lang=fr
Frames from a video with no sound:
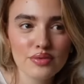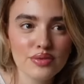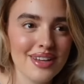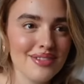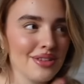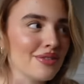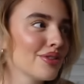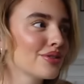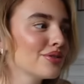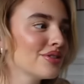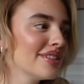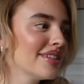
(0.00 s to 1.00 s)
vous avez dans votre
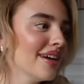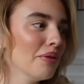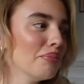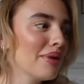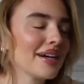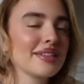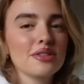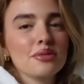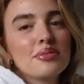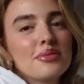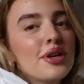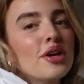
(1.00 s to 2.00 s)
quotidien par
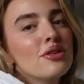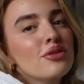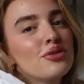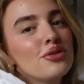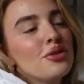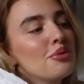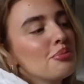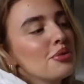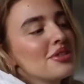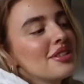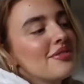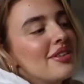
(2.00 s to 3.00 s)
exemple, ce
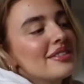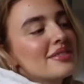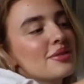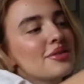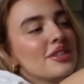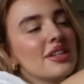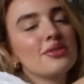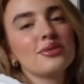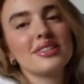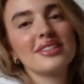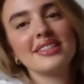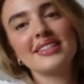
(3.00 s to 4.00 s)
petit vase que j'ai
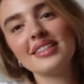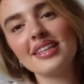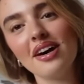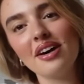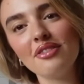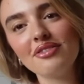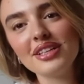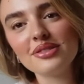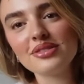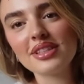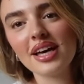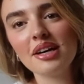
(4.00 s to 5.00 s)
juste ici, qui est un vase
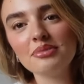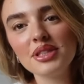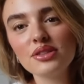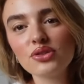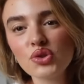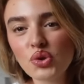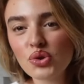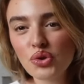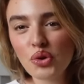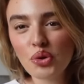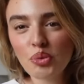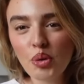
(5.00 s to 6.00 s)
en céramique trop
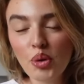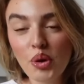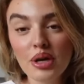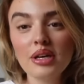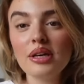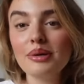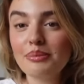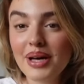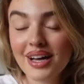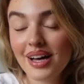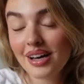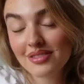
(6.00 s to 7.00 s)
trop beau,
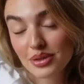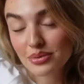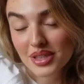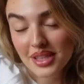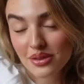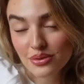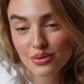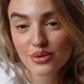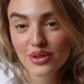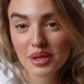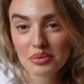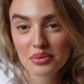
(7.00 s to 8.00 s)
ben avec Weekend Do,
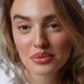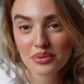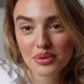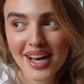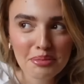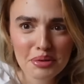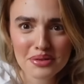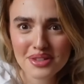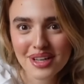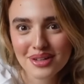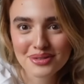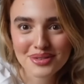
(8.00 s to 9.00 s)
j'aurais pu apprendre
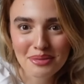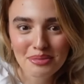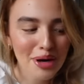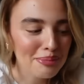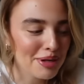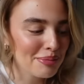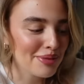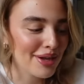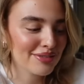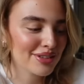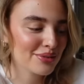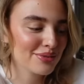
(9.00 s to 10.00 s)
à le faire moi-même
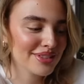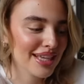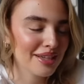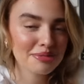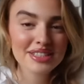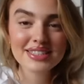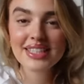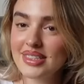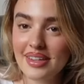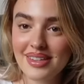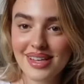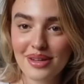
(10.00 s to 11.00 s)
avec une céramiste. Il
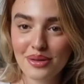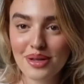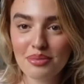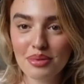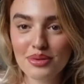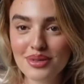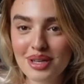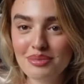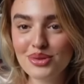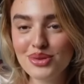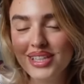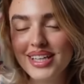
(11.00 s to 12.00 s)
y a des ateliers pour tous les
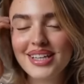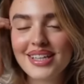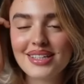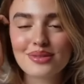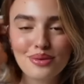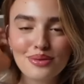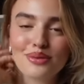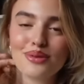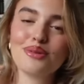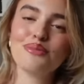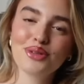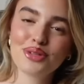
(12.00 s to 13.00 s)
budgets et surtout
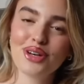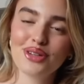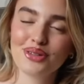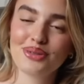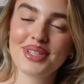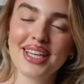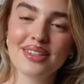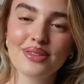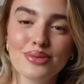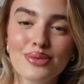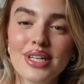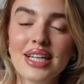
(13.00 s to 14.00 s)
le mot d'ordre de Weekend
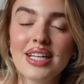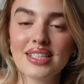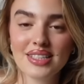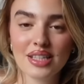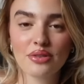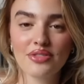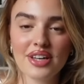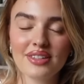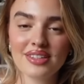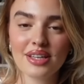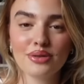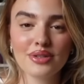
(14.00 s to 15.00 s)
Do, c'est de faire
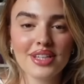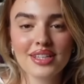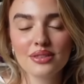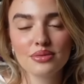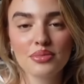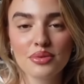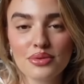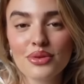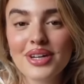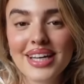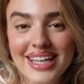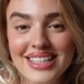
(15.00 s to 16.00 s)
des ateliers qui sont
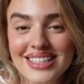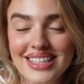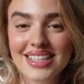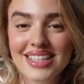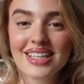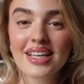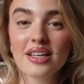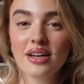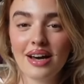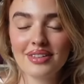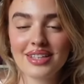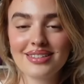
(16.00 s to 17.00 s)
plutôt éthiques,
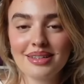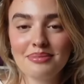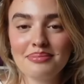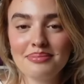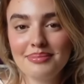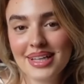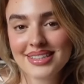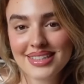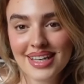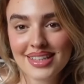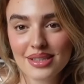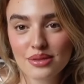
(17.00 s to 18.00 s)
avec des
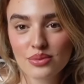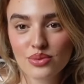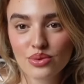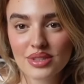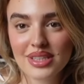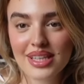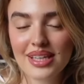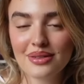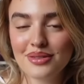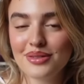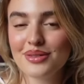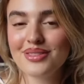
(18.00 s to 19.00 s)
matières qui sont sourcées
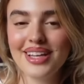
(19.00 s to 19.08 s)
euh,